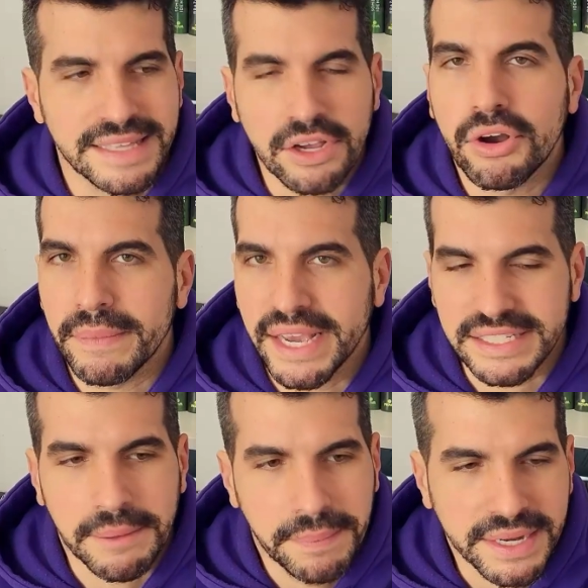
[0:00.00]
tengo amigas
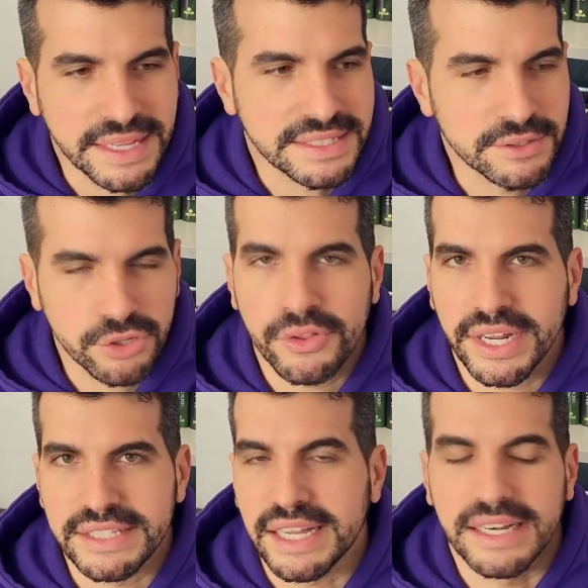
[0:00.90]
expertas en toro de
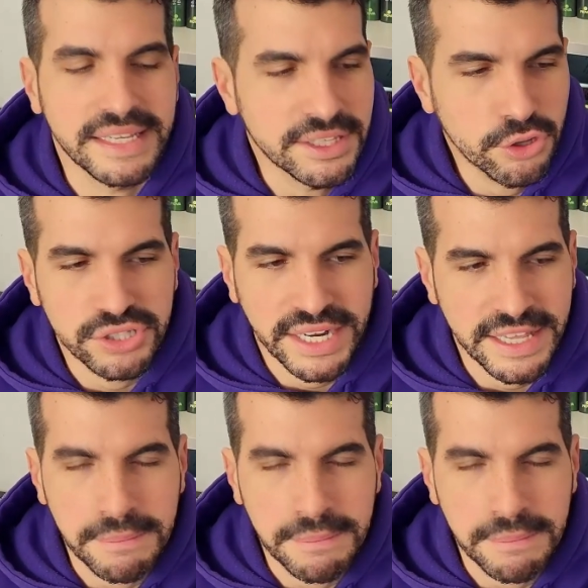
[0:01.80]
Cristal y todo Sara y